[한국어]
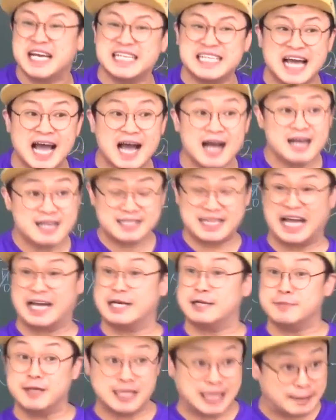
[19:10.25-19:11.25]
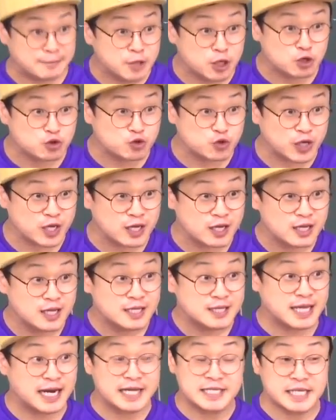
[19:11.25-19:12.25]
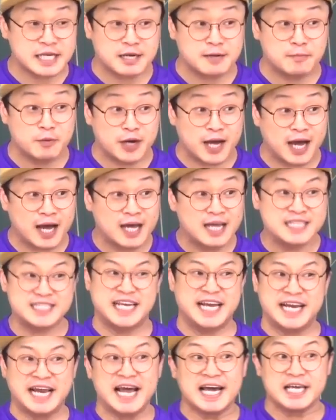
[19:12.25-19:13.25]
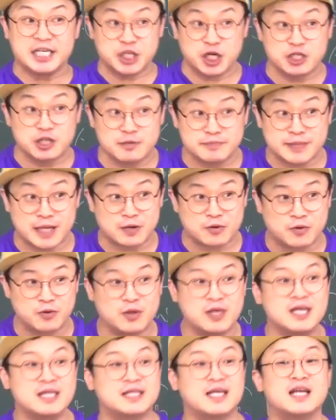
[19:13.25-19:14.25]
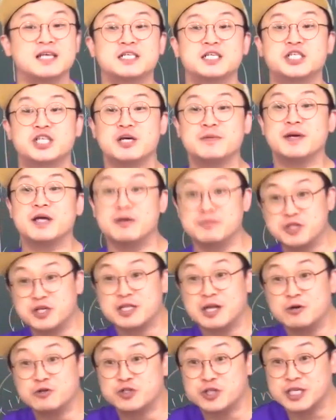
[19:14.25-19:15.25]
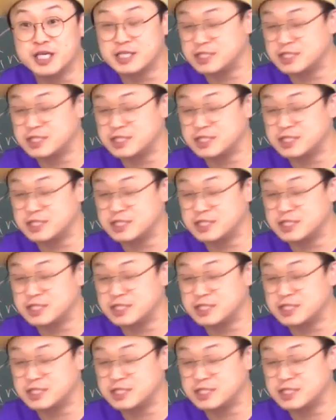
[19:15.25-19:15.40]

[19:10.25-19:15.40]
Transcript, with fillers: 생략, 다르면 남겨두기. 따라서 이건 뭐야? 재량이 전혀 없다고. 따라서 시험에 엄청 나올 수